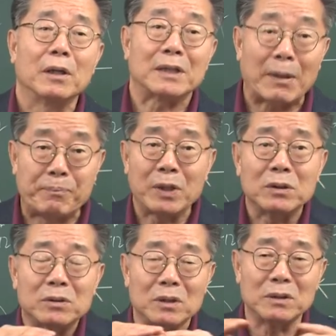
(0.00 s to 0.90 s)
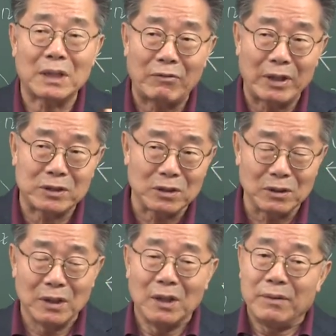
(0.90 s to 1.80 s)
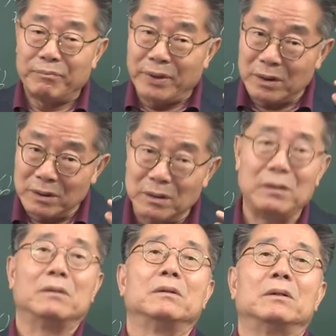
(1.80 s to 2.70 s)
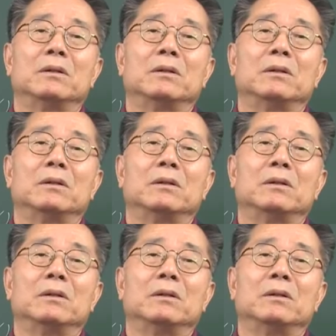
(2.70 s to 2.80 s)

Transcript: 다 비극적인 상황에서 비극을